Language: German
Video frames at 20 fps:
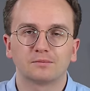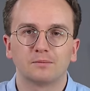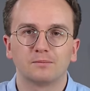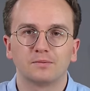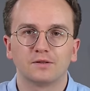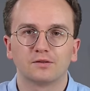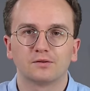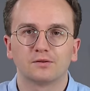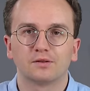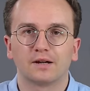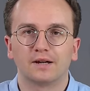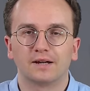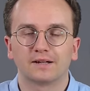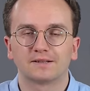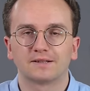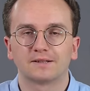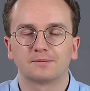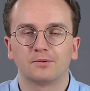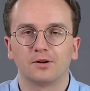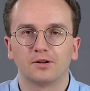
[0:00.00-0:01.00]
mit bis zu drei
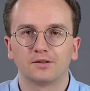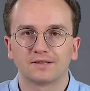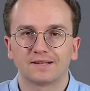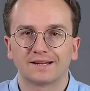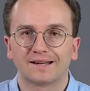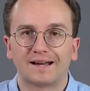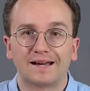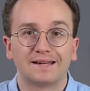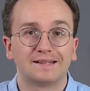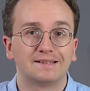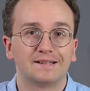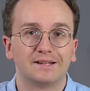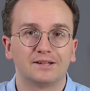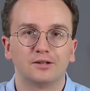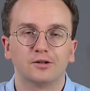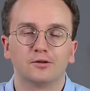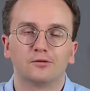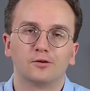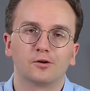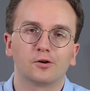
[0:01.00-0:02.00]
Access Points reicht der
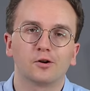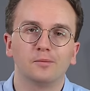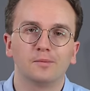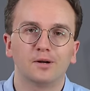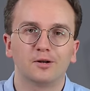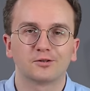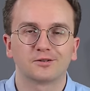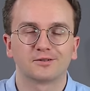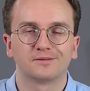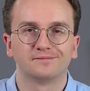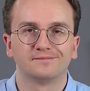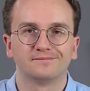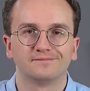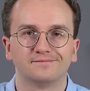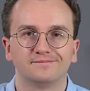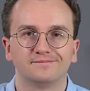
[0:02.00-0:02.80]
hier vollkommen aus.